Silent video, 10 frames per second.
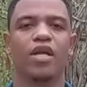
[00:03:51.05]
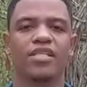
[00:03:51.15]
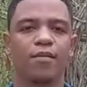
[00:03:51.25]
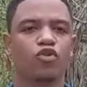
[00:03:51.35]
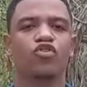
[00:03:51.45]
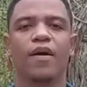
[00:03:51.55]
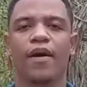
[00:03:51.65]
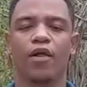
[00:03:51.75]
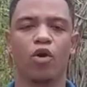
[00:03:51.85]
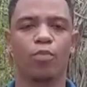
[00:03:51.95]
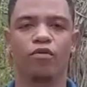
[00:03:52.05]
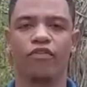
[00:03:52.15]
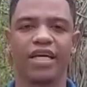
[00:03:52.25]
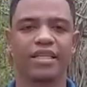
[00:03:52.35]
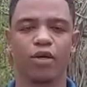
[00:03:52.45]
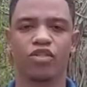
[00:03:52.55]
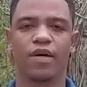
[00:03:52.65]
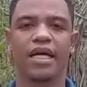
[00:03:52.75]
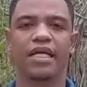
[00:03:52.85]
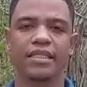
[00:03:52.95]
Le hacemos un llamado a los profetas, a los
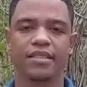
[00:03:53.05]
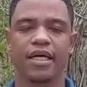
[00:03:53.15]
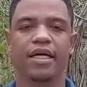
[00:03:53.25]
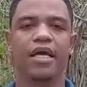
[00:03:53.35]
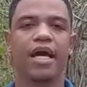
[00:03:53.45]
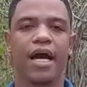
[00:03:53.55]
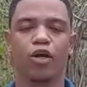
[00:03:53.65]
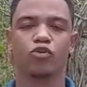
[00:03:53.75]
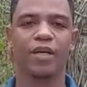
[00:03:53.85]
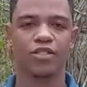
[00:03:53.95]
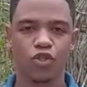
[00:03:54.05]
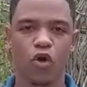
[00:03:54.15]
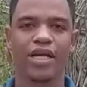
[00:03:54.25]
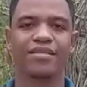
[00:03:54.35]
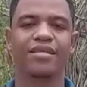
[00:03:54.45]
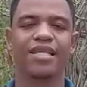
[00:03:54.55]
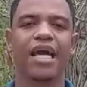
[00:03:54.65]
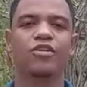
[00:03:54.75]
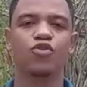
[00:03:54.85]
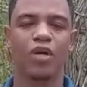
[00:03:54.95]
evangelistas, a los pastores que
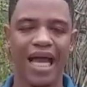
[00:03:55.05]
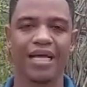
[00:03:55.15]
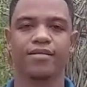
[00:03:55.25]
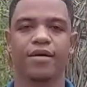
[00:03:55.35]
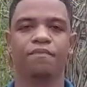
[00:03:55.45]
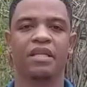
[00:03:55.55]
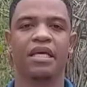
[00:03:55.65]
están en su casa,